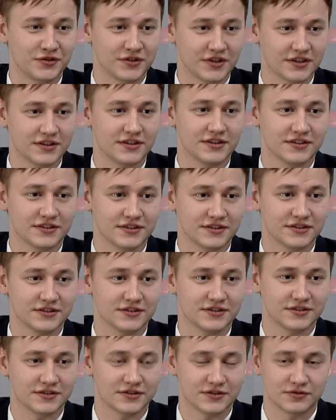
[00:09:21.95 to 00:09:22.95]
Надо
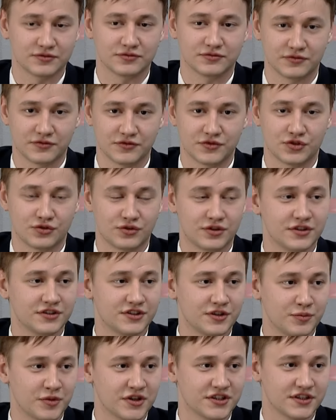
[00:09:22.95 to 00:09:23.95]
э, все-таки
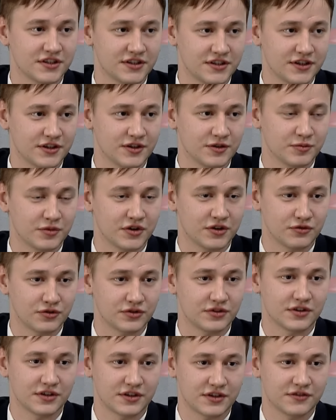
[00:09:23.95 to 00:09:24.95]
заниматься делом, а
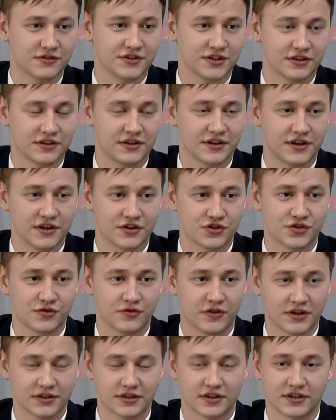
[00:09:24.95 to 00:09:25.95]
вот эти все отвлекающие
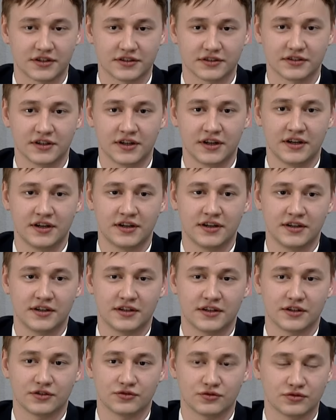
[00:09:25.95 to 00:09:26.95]
факторы,
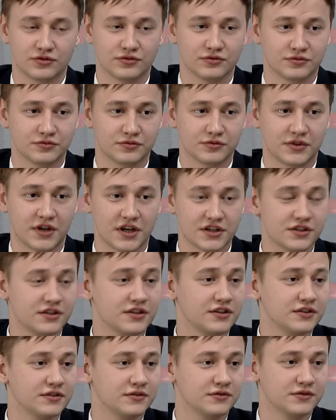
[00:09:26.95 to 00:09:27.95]
но
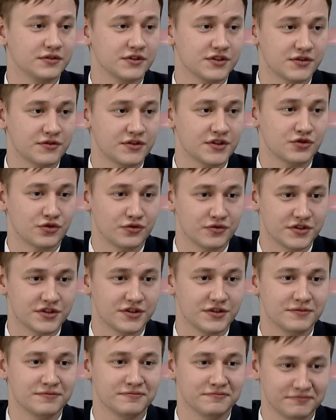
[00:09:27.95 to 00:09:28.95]
каждый на своей совести.